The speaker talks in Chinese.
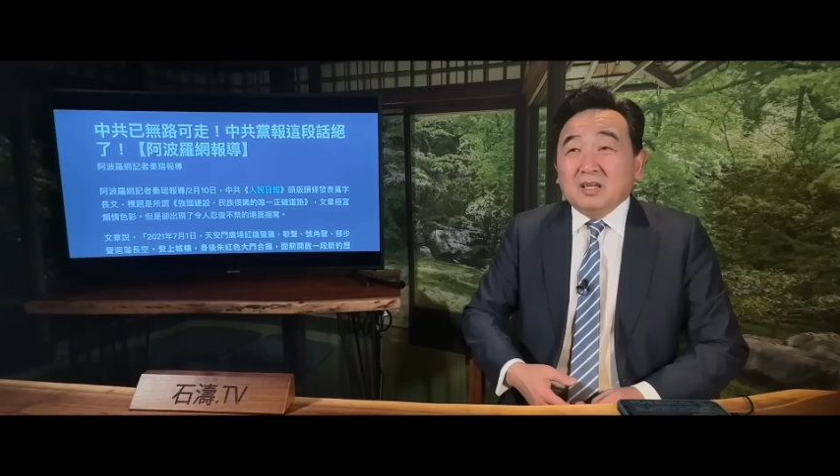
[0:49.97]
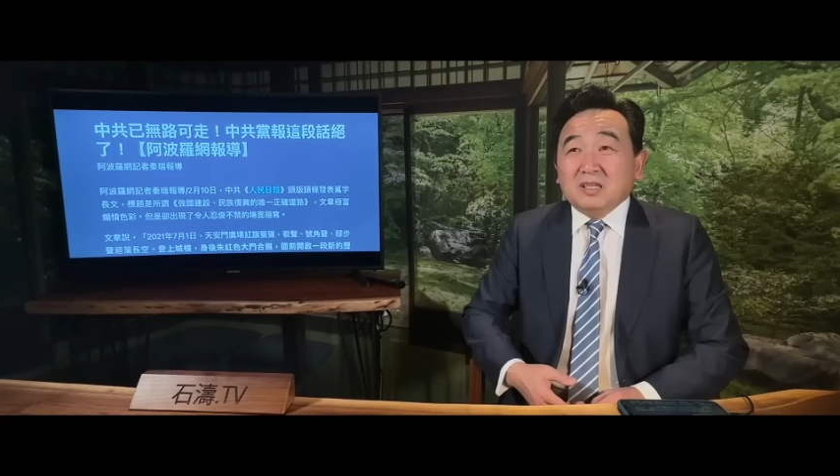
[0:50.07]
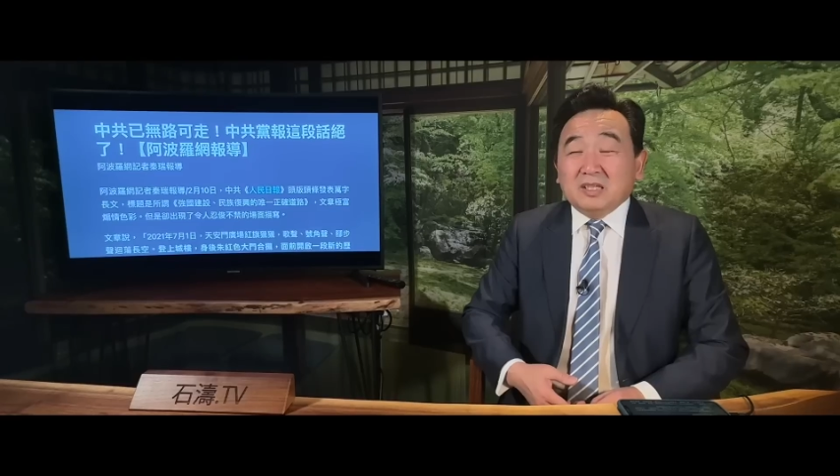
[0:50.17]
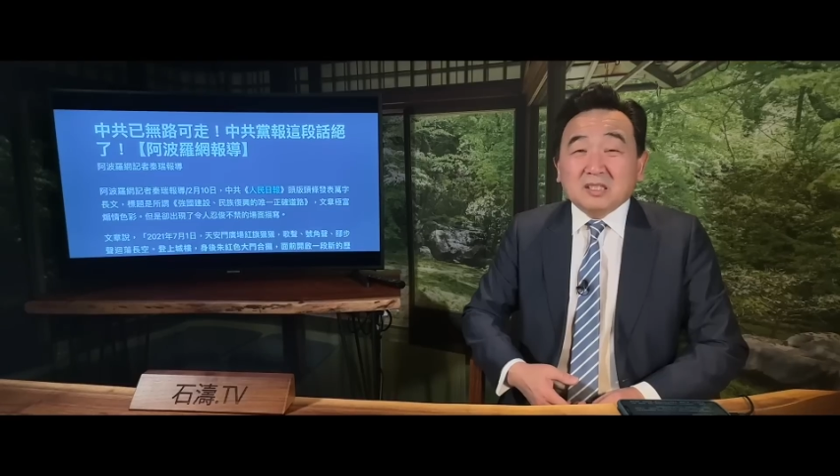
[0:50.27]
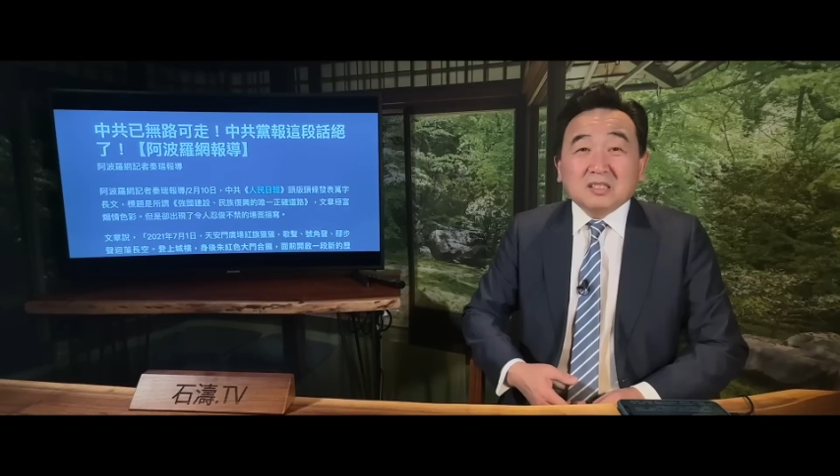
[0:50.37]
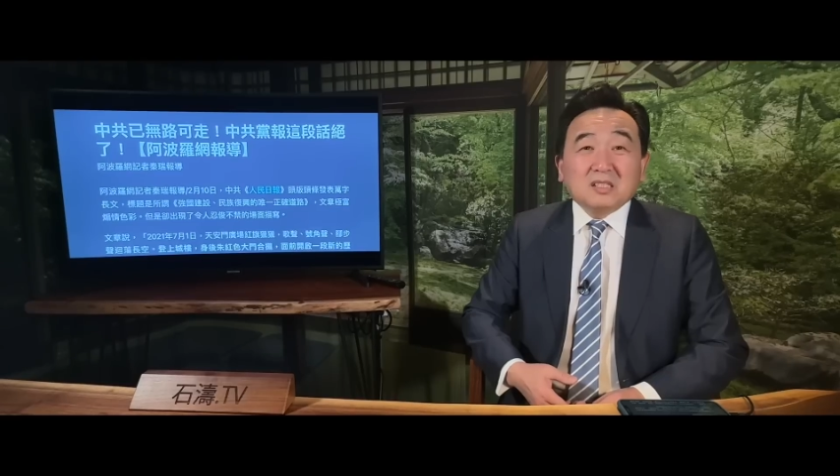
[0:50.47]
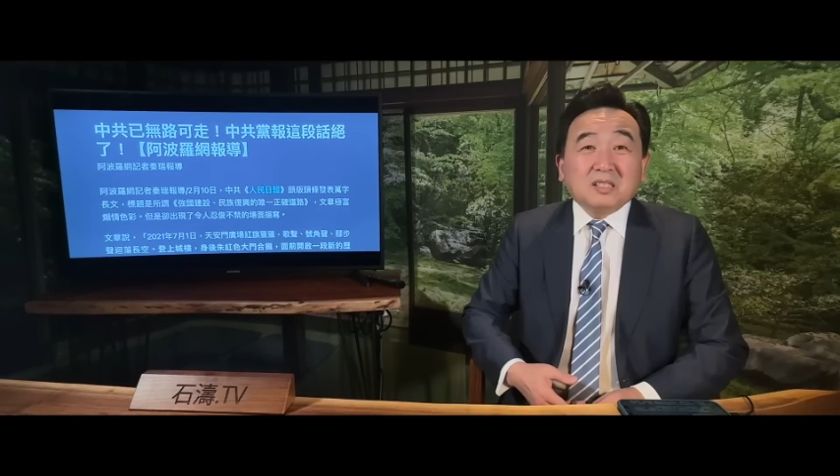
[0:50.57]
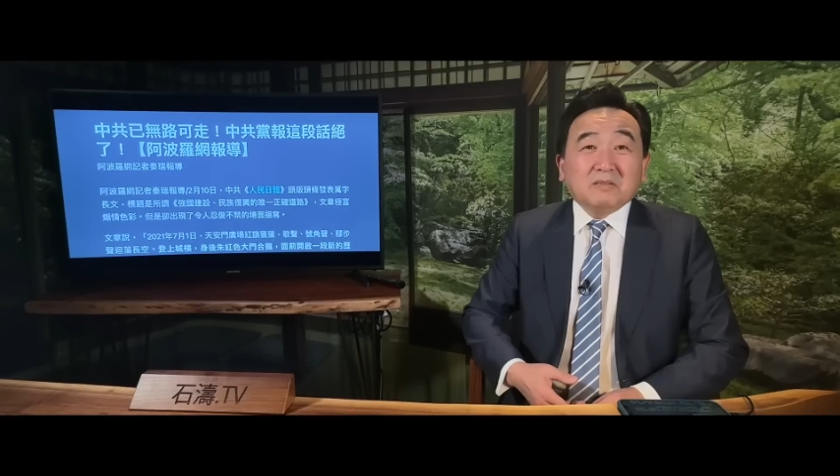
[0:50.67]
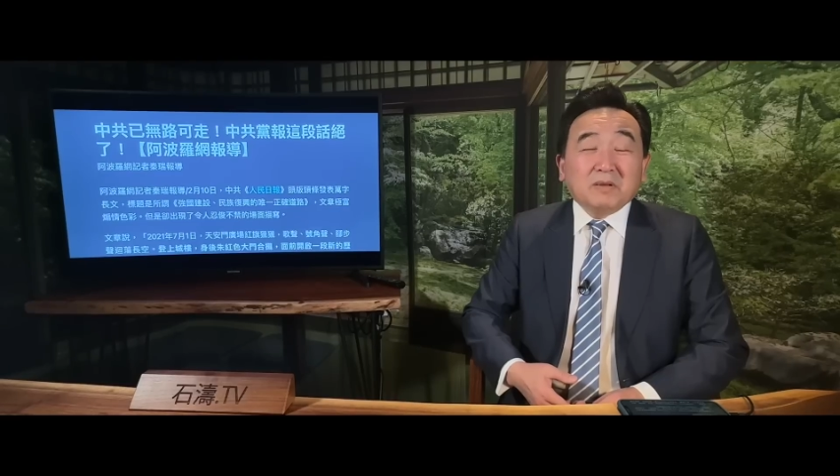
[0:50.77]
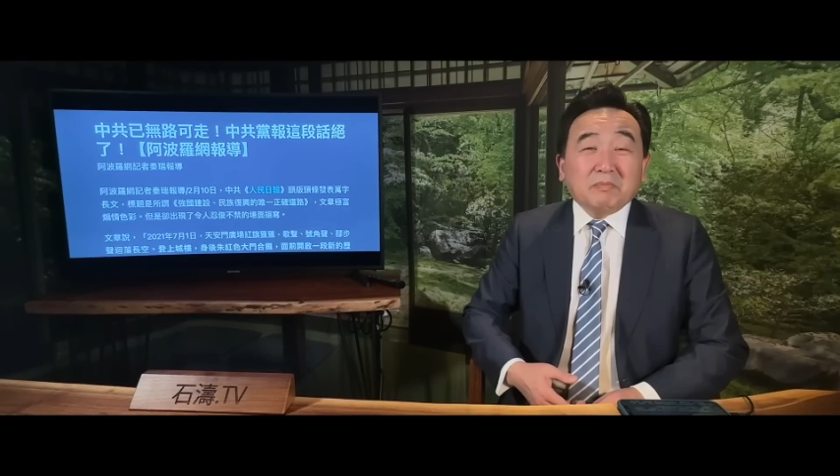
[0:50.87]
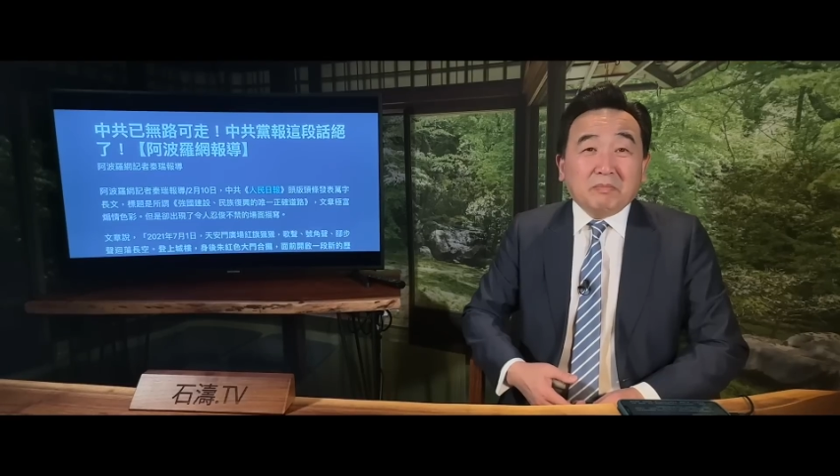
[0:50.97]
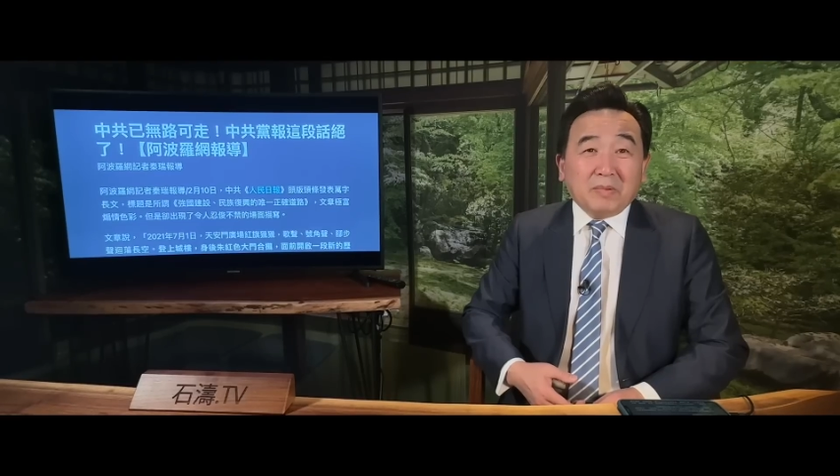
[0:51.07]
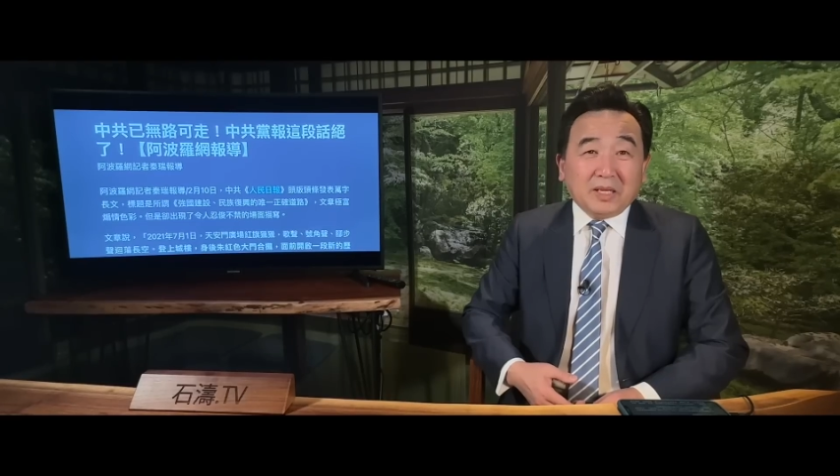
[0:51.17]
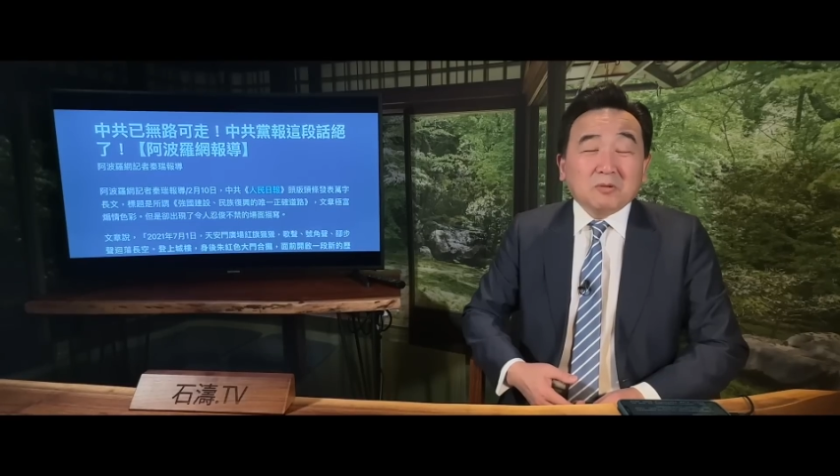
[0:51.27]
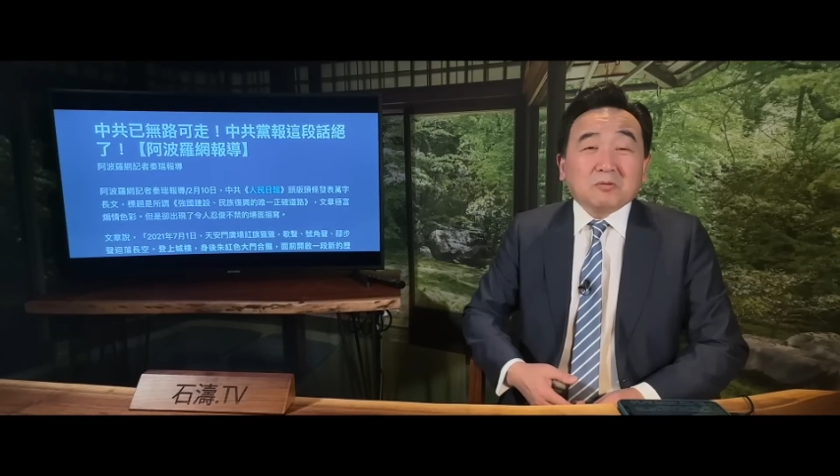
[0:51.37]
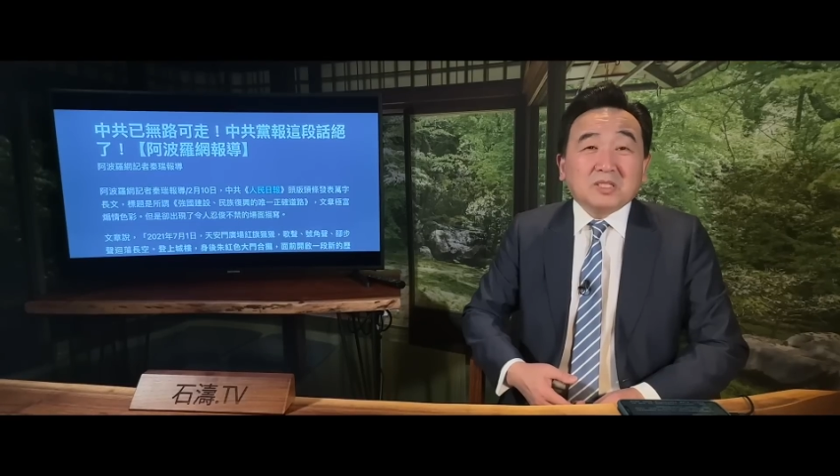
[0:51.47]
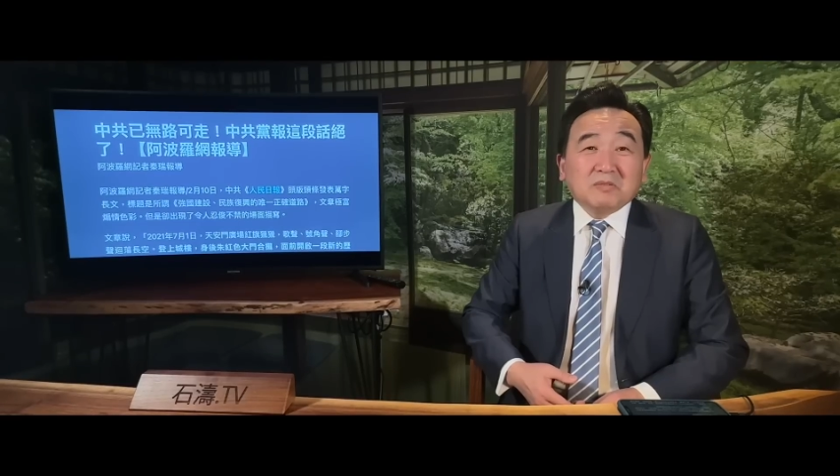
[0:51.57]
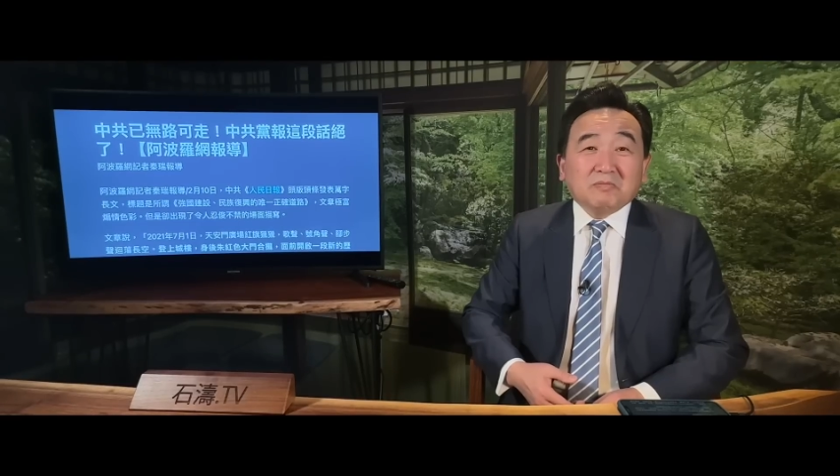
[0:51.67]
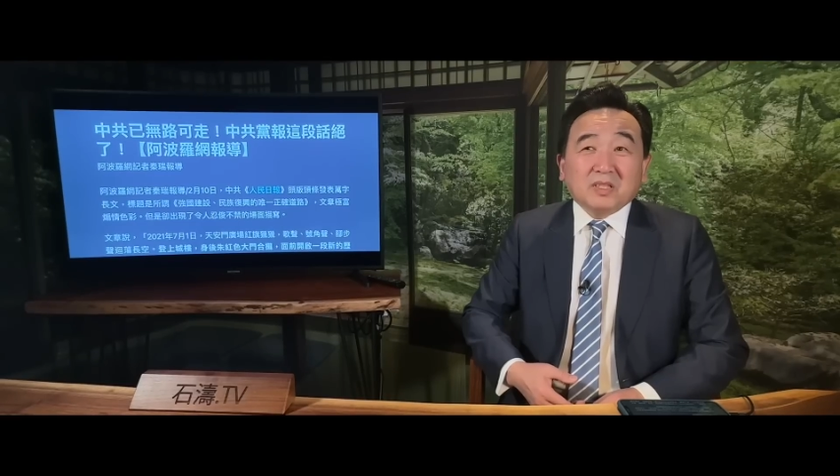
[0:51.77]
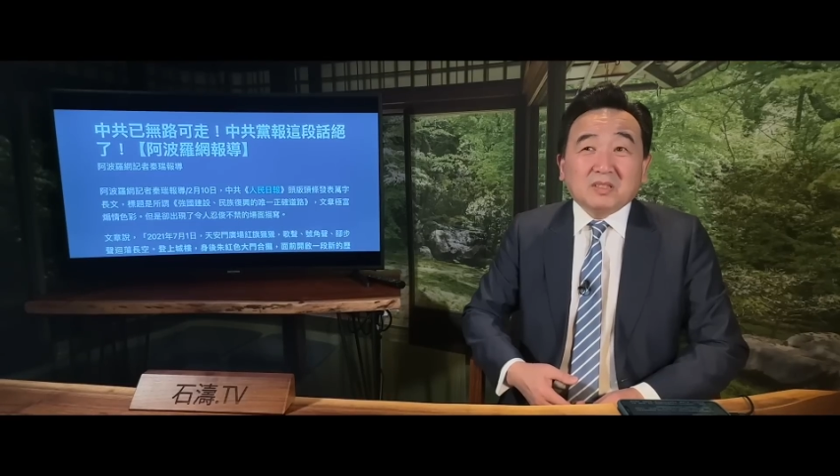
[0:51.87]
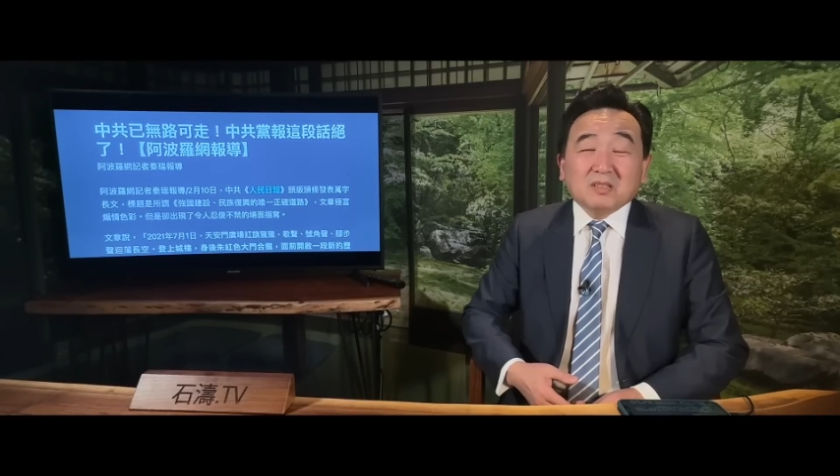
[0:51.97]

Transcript: 也正是因为没有新闻，